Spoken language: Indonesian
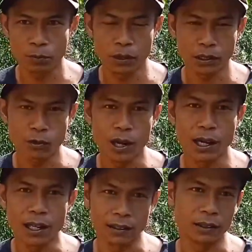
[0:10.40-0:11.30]

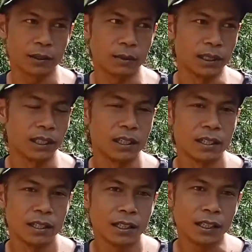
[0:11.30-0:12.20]
bertualang teman-teman.
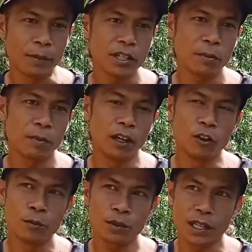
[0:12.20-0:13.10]
Tapi
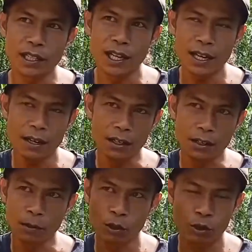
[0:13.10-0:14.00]
sebelum saya
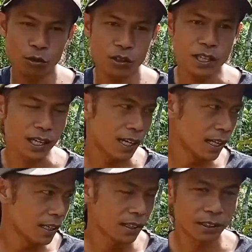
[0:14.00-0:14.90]
uh, menuju ke
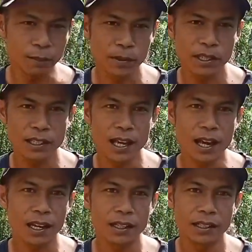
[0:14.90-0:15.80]
sana, tapi saya
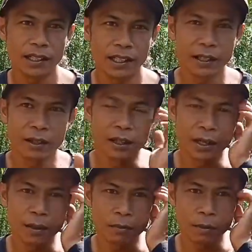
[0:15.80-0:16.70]
akan ini
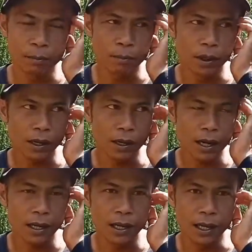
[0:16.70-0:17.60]
uh,
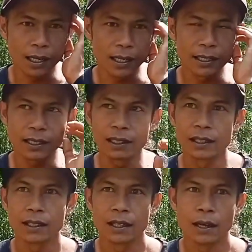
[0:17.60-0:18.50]
memperagakan
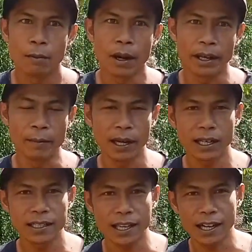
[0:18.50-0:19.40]

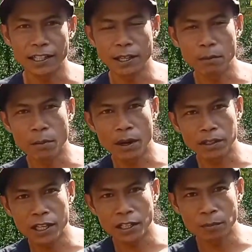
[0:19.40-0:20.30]
bagaimana caranya
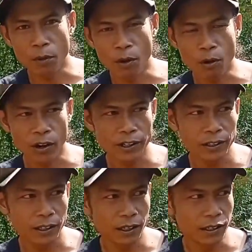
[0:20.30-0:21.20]
memanjat
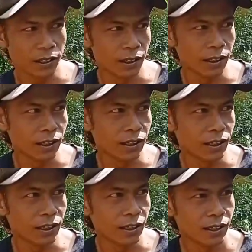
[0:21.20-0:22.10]
pohon uh,